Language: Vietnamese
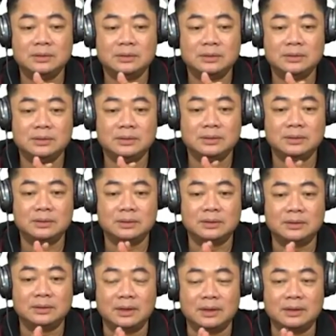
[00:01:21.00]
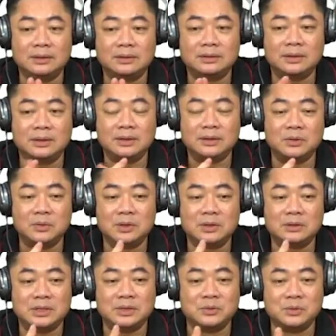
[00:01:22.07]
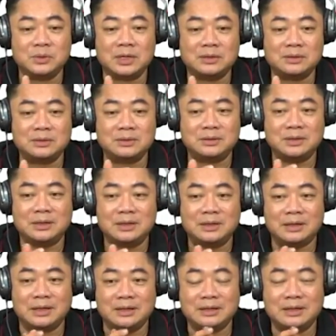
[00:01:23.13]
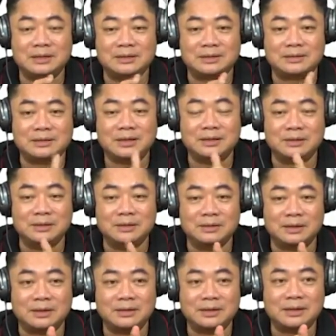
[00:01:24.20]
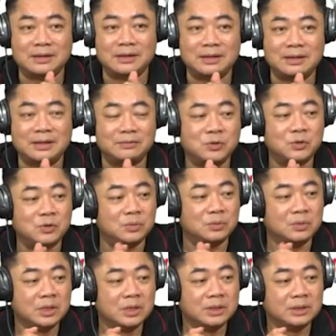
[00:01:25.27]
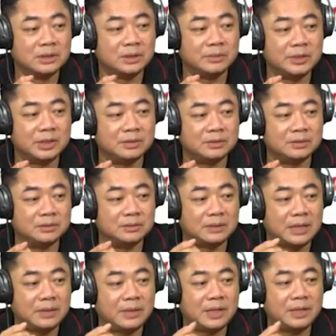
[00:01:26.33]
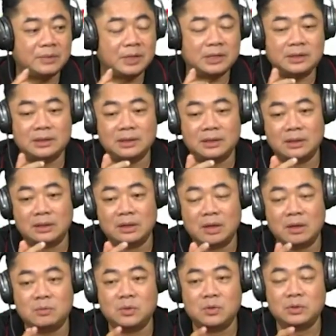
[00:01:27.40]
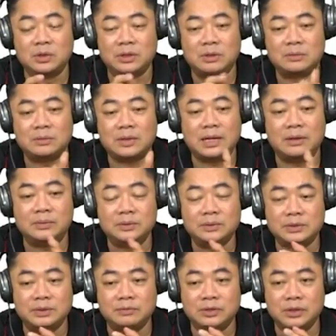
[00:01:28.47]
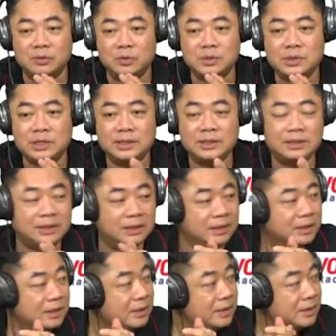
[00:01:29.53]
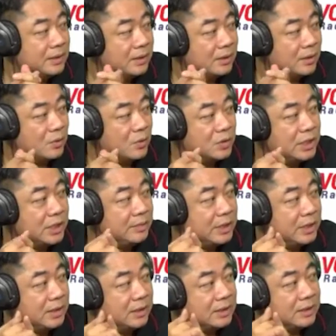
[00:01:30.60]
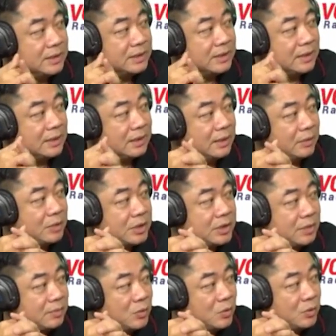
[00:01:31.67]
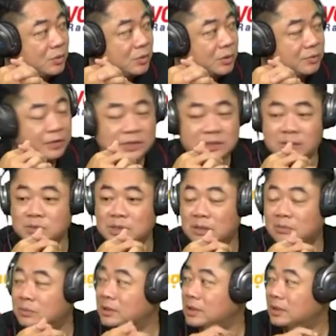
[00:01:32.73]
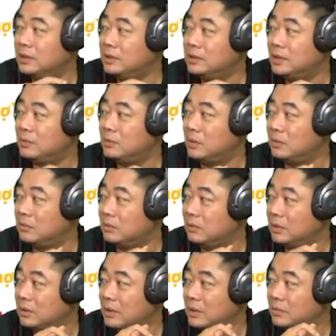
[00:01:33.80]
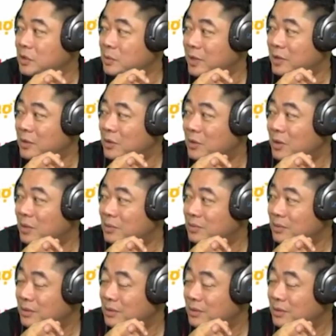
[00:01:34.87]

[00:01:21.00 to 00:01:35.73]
dạ đúng rồi đó thế thì đúng là chị cũng đang rất là gánh nặng gia đình đang là gánh nặng vô cùng thì bây giờ theo em á thì là ở hóc môn thì nó cũng cao chị về củ chi thì ở củ chi bây giờ thì chắc là nếu mà chị mua ở phía trong trong bây giờ thì chắc khoảng 5 triệu mét có không